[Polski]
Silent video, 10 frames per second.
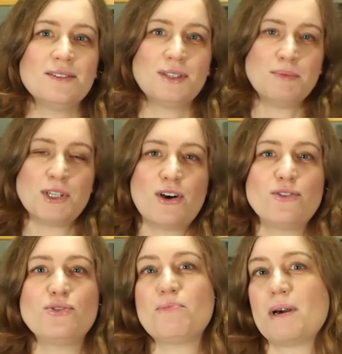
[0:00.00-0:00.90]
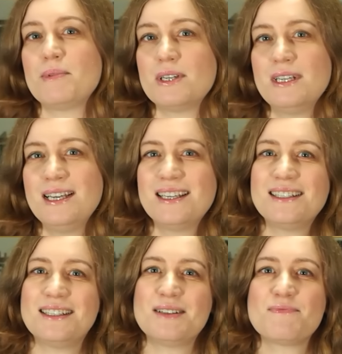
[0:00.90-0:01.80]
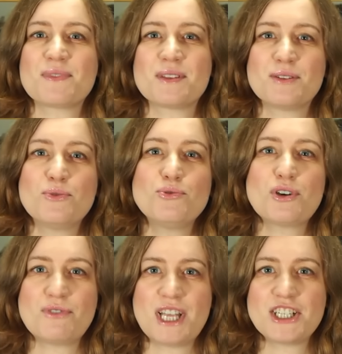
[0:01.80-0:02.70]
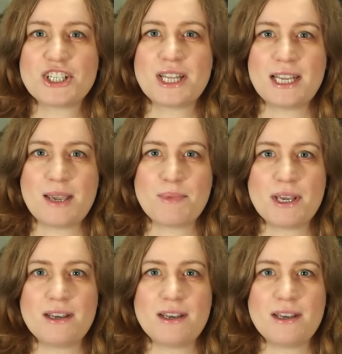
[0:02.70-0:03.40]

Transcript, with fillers: W tym tygodniu mamy dużo wydarzeń na niebie.